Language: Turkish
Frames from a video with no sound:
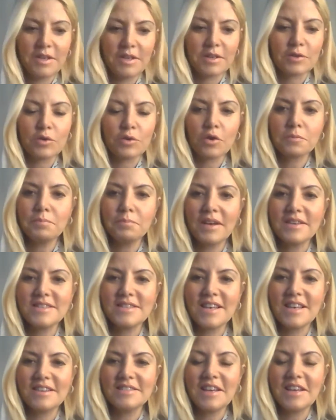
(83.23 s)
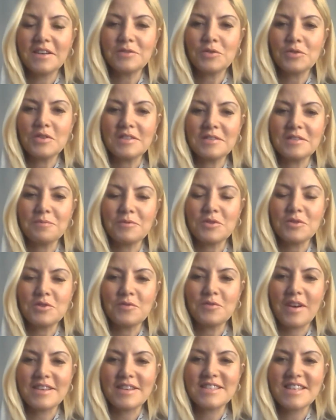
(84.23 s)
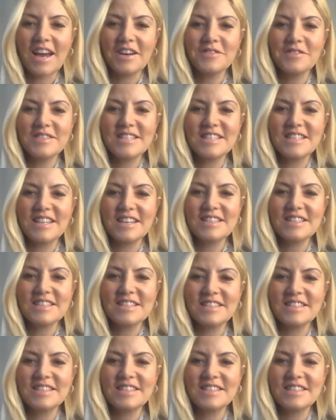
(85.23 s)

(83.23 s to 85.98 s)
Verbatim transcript: Evet Gökmen okay. senden duyalım lütfen. Servis okay.